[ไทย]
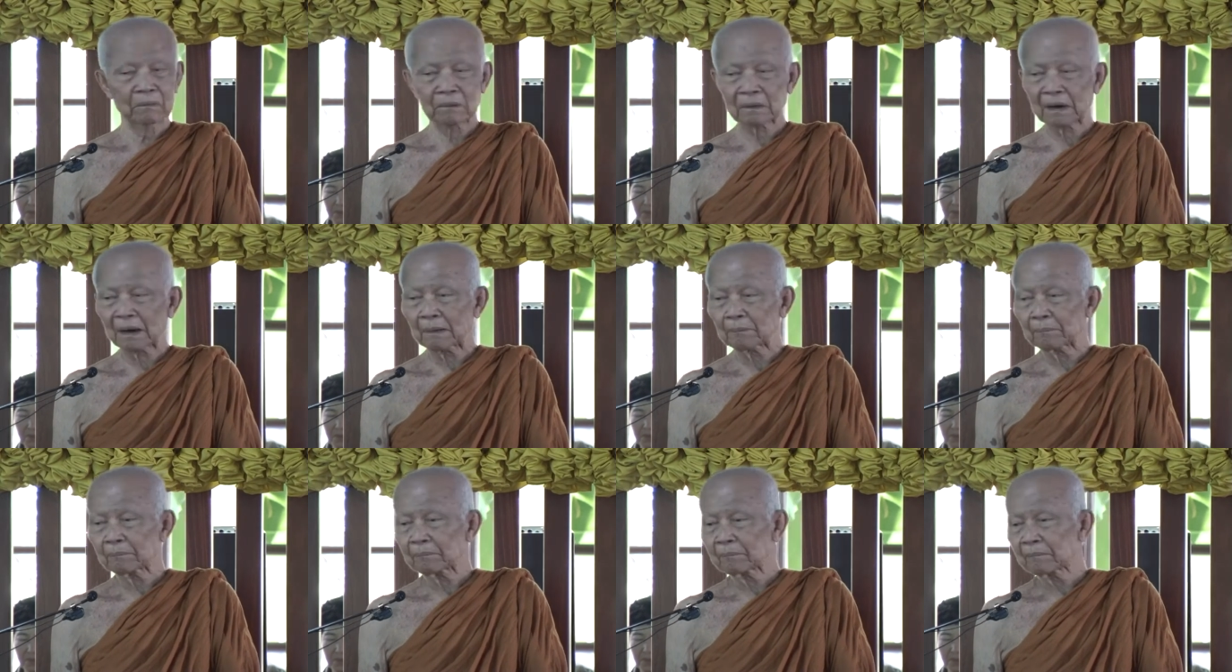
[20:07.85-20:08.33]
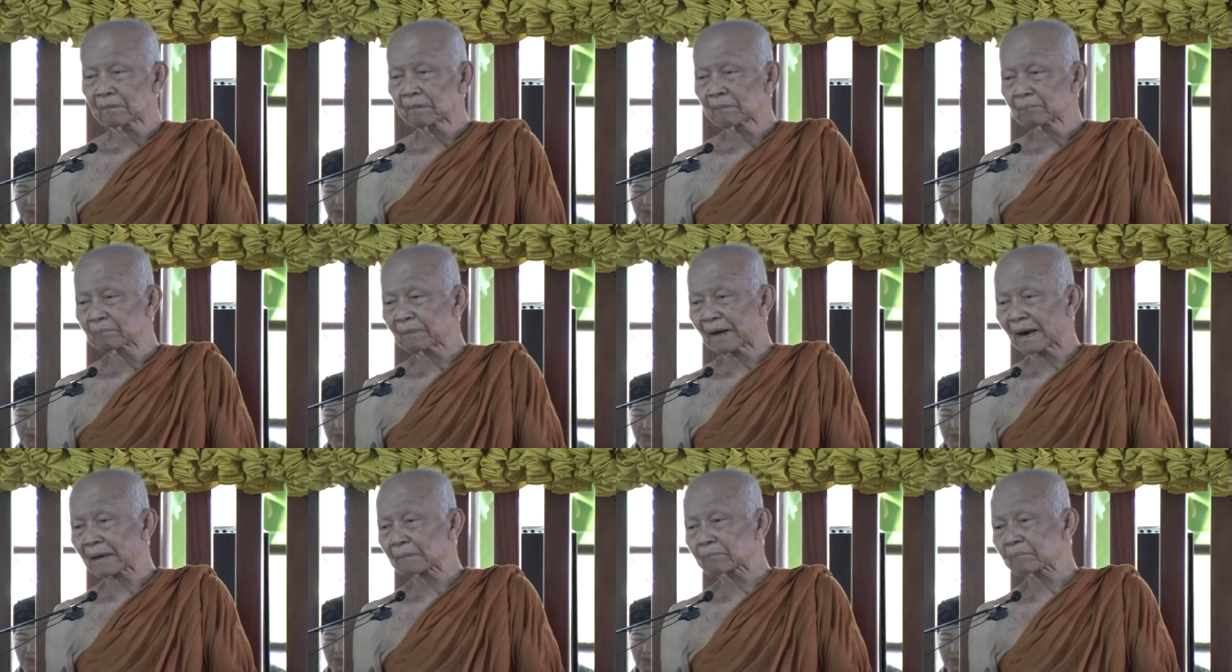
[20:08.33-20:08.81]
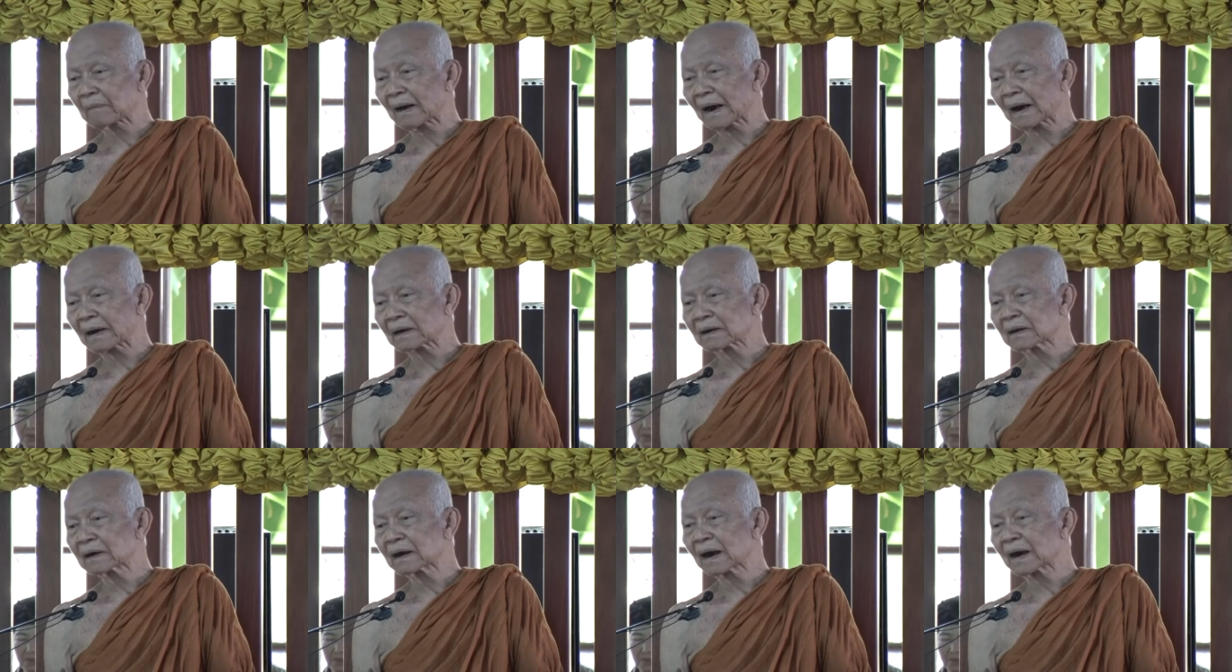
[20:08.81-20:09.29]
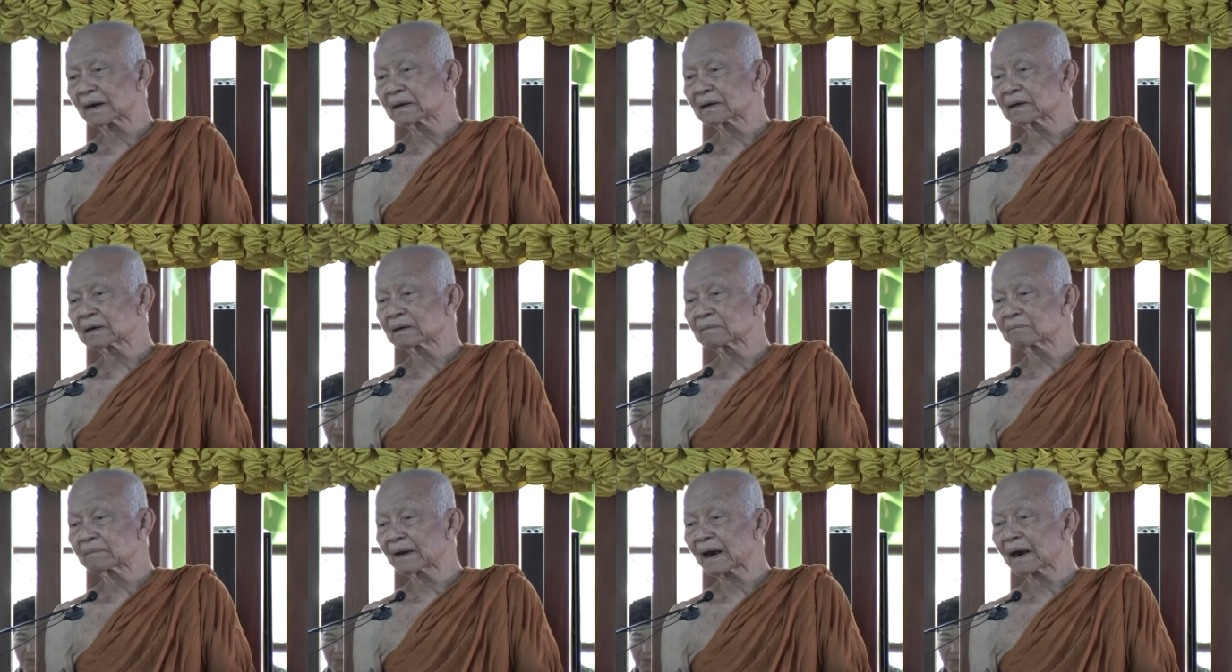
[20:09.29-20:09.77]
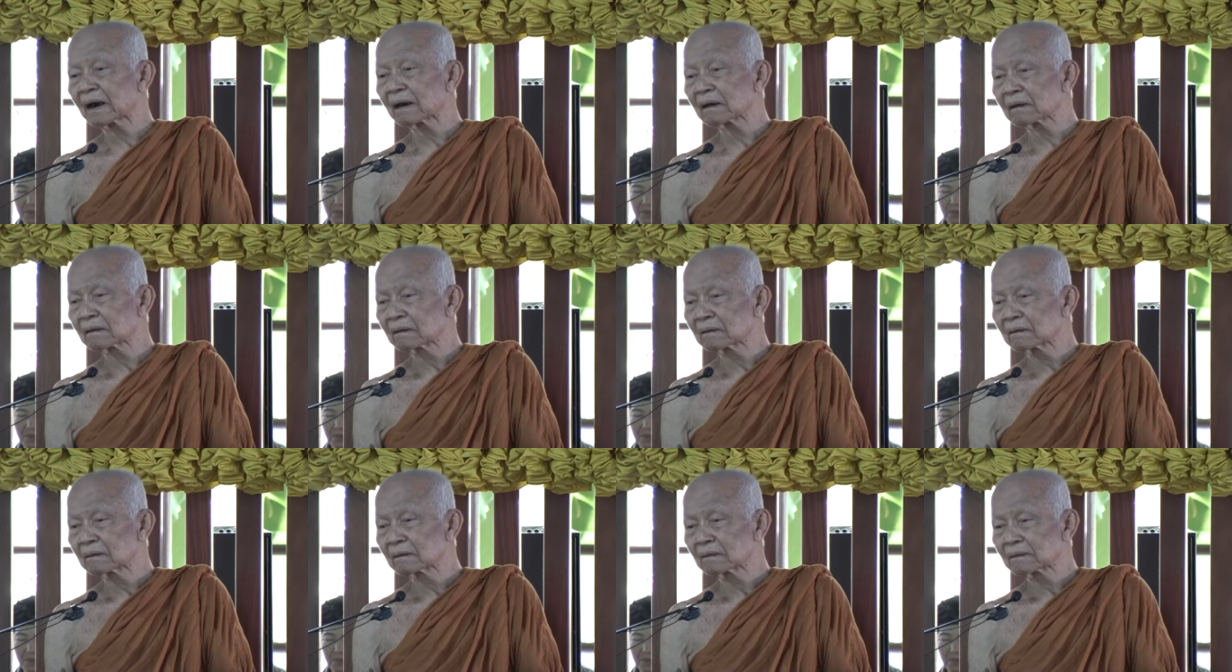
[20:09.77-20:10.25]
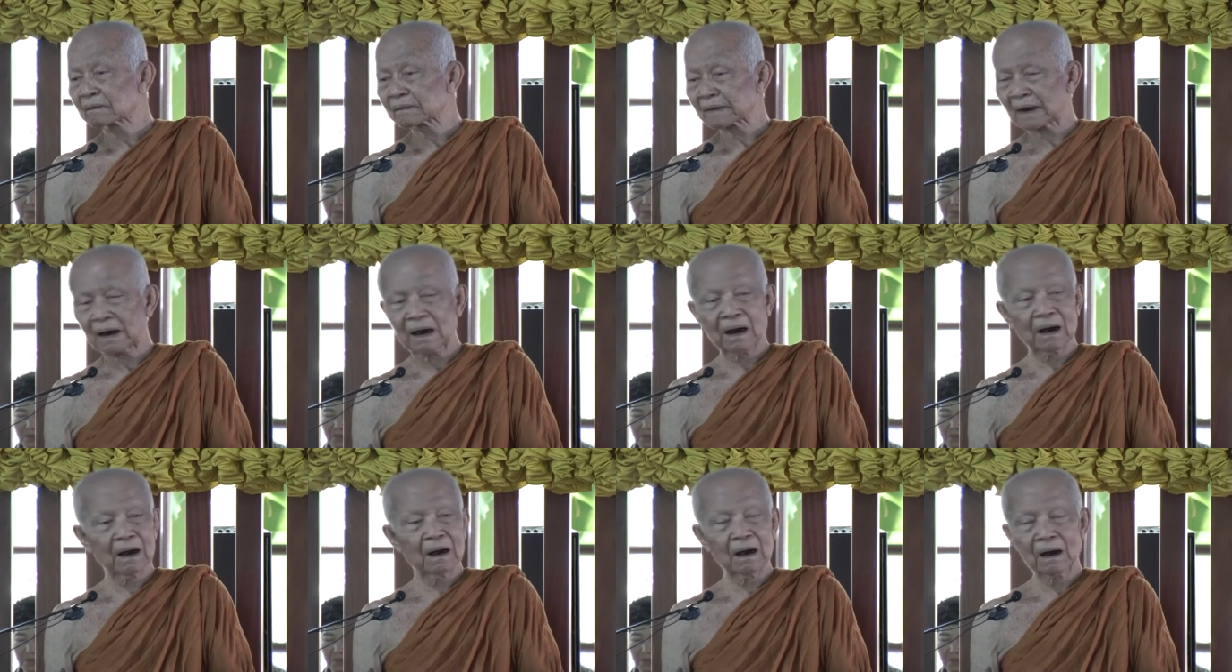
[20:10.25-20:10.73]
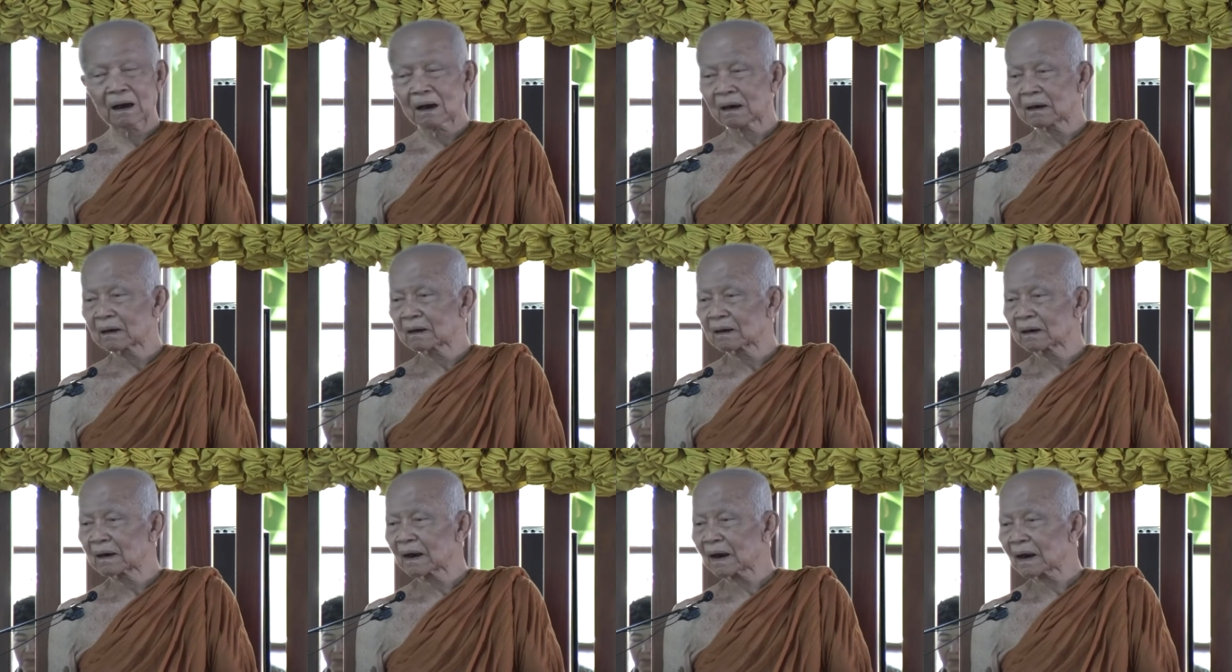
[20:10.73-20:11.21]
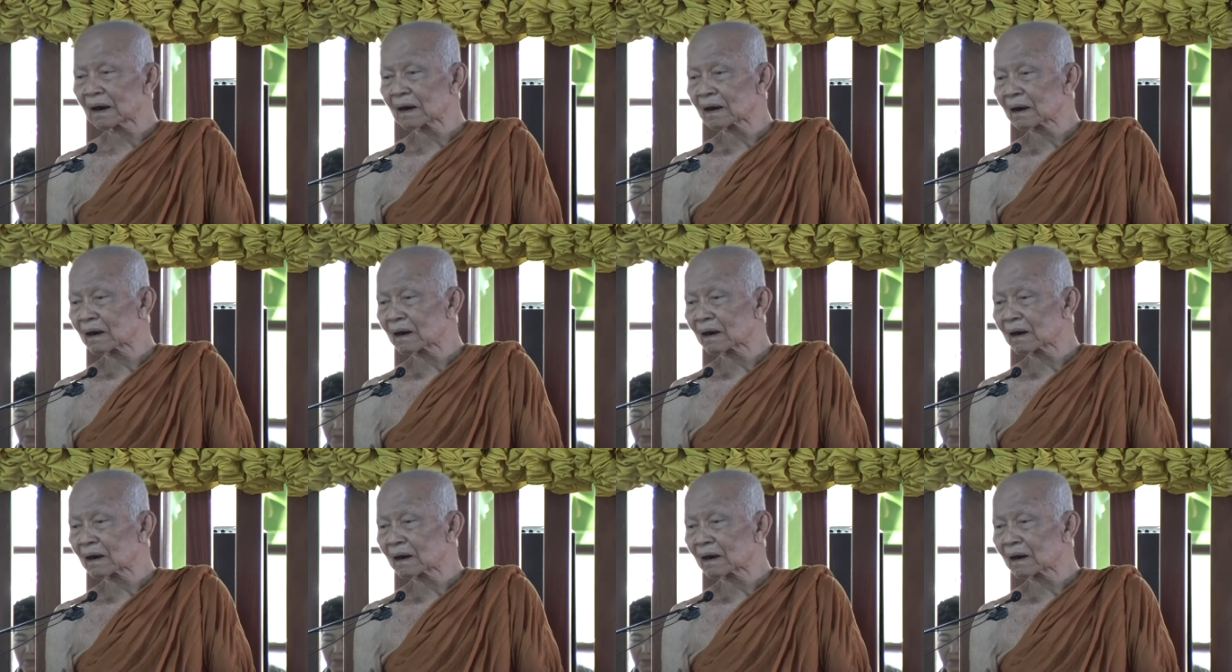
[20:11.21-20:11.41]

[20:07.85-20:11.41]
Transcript: กับแปดบาทหรืออะไรลืมแล้วจะนะ